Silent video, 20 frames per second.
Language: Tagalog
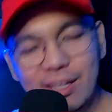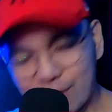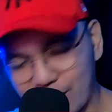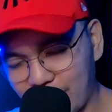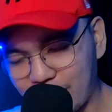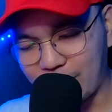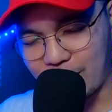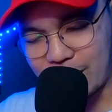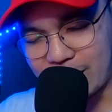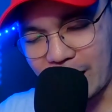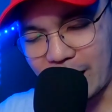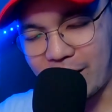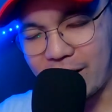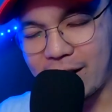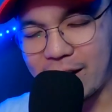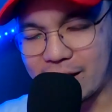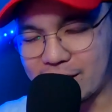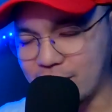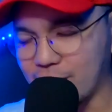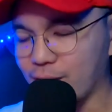Tuloy-tuloy
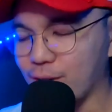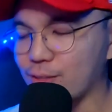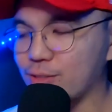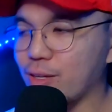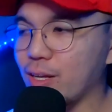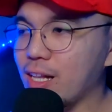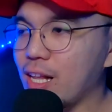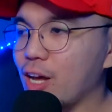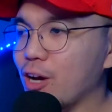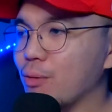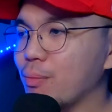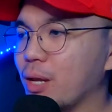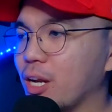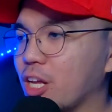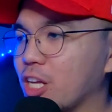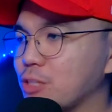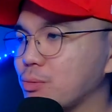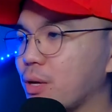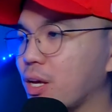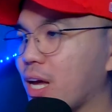tayo. Let's go. So, yun lang. Kung may
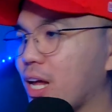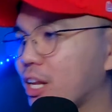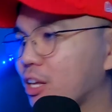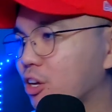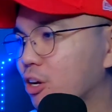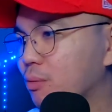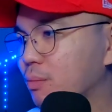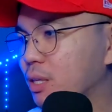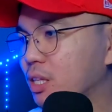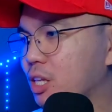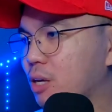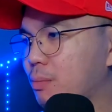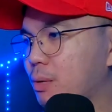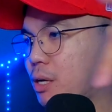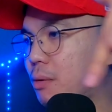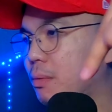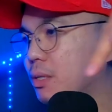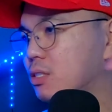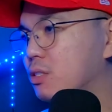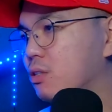request pa, kali-comment na
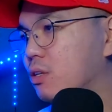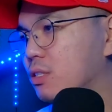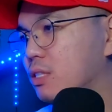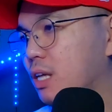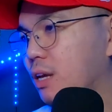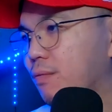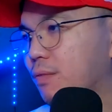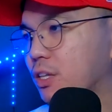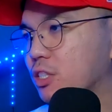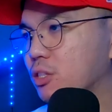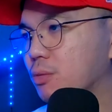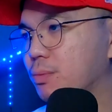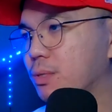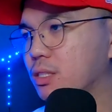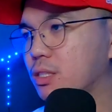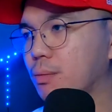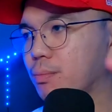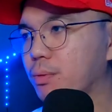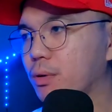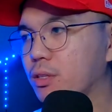better message nyo sa Facebook
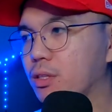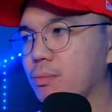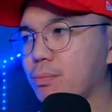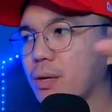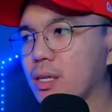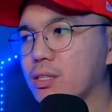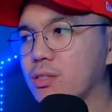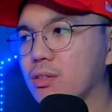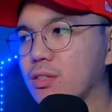page na Point to Pet.